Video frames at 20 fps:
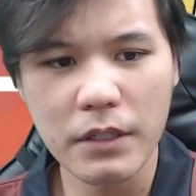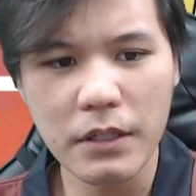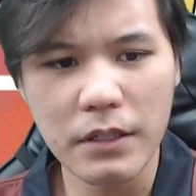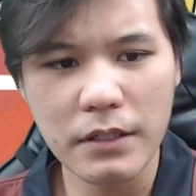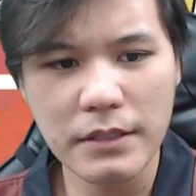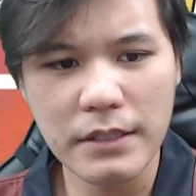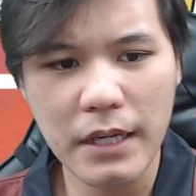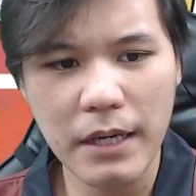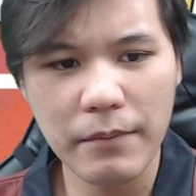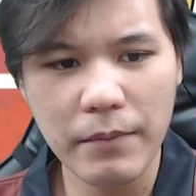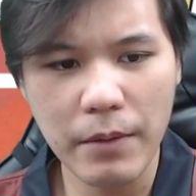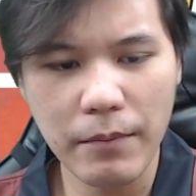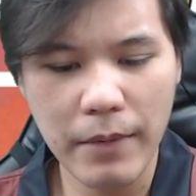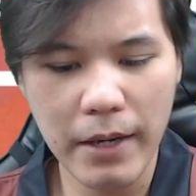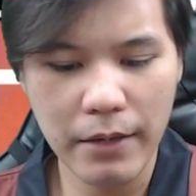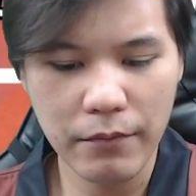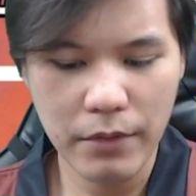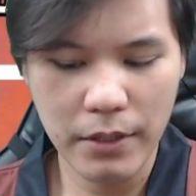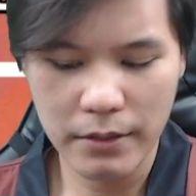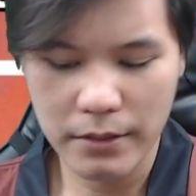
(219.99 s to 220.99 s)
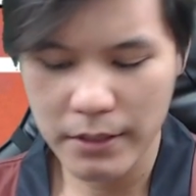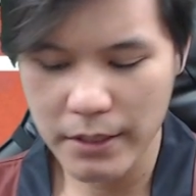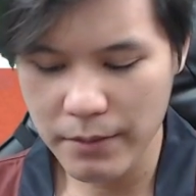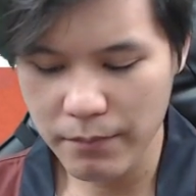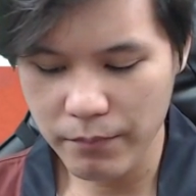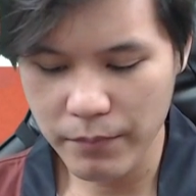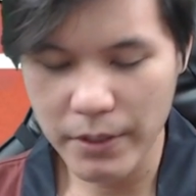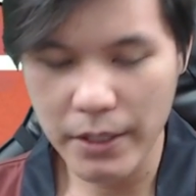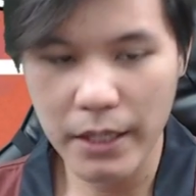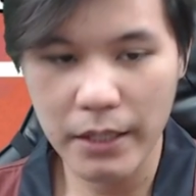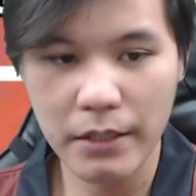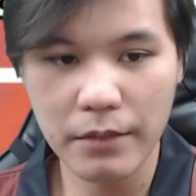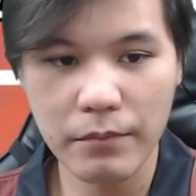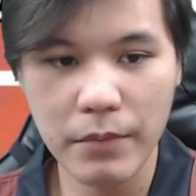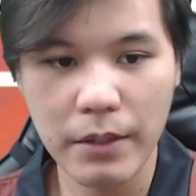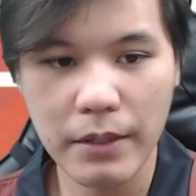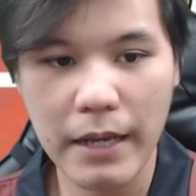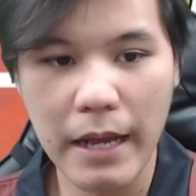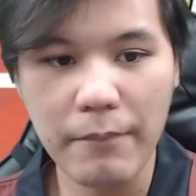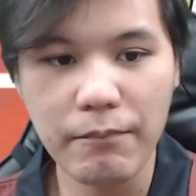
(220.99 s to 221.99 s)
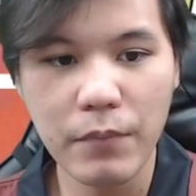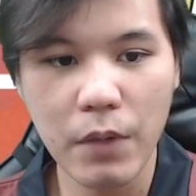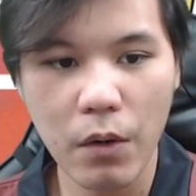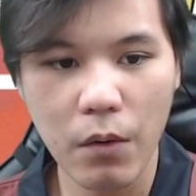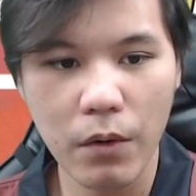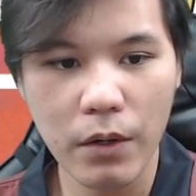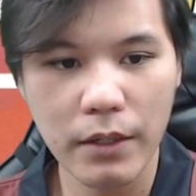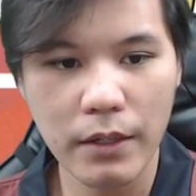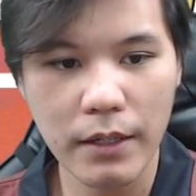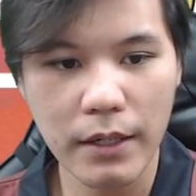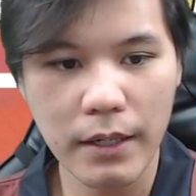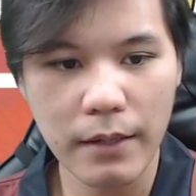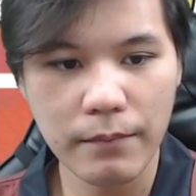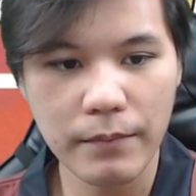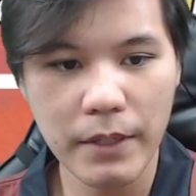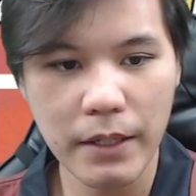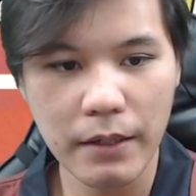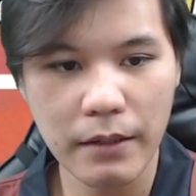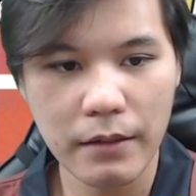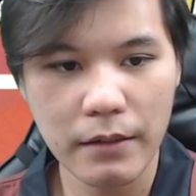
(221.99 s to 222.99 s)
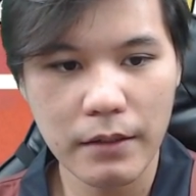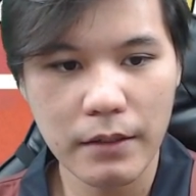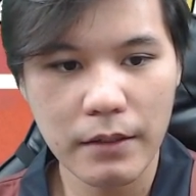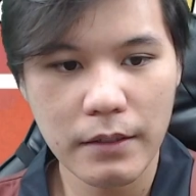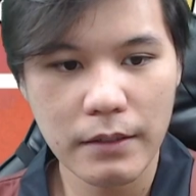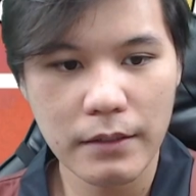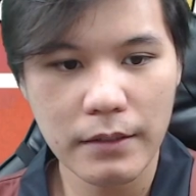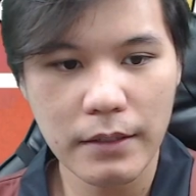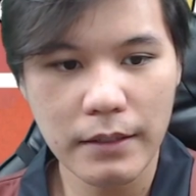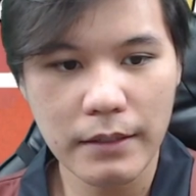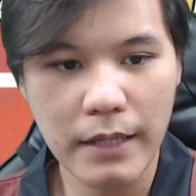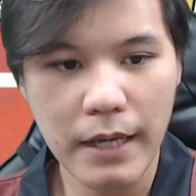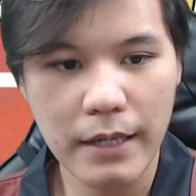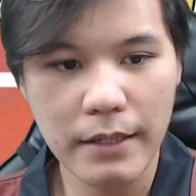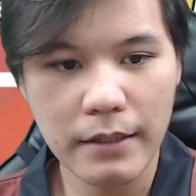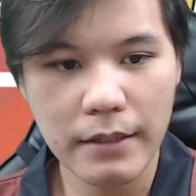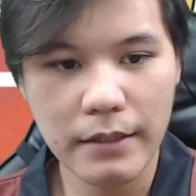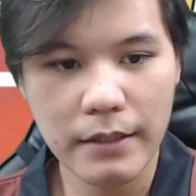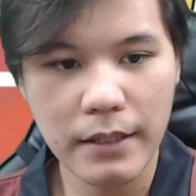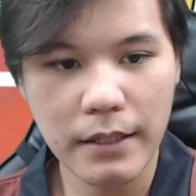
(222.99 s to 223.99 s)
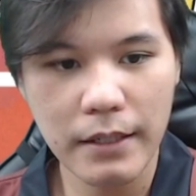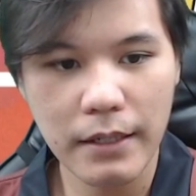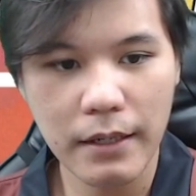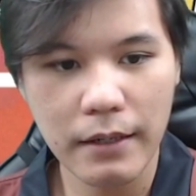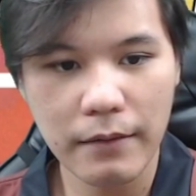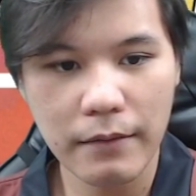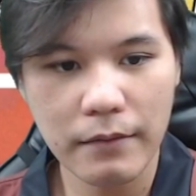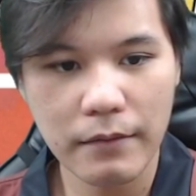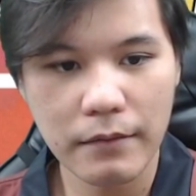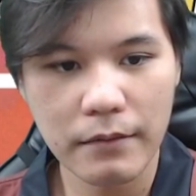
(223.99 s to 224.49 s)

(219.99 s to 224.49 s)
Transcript: ก็จะประมาณว่าทิ่มเบี้ยขึ้นมารับก่อนนะครับอย่างอย่างตาเดินเนี้ยเนี่ย